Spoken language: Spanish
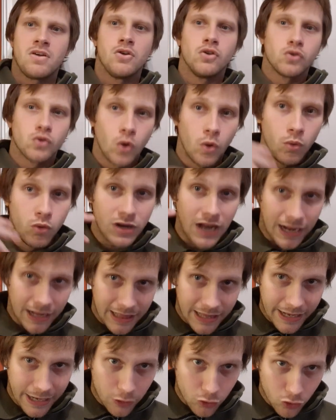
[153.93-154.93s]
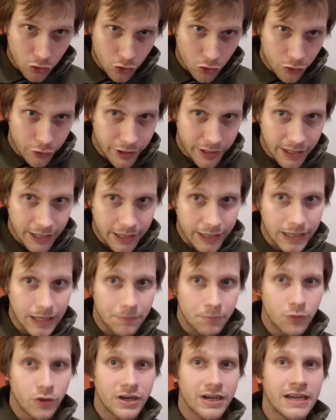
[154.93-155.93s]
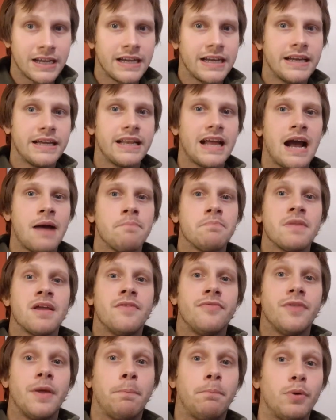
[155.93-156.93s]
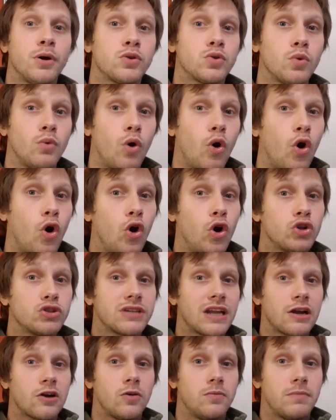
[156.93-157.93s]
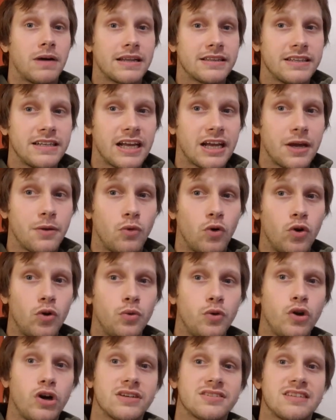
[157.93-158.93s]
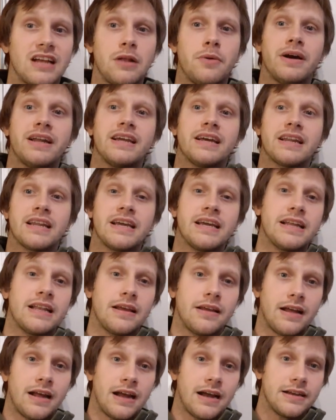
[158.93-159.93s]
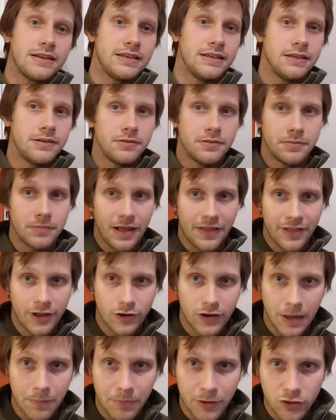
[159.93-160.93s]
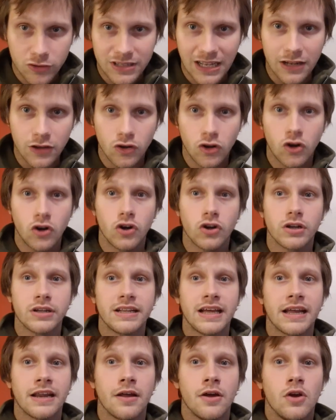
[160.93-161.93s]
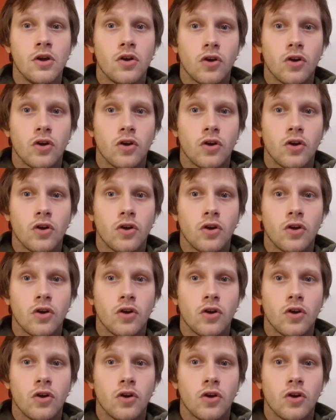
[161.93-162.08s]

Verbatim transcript: Tuvo una clara con Rodríguez que tapó Herrera. Después tuvo otra con Martínez que volvió a salvar Herrera y mandaron la pelota al córner.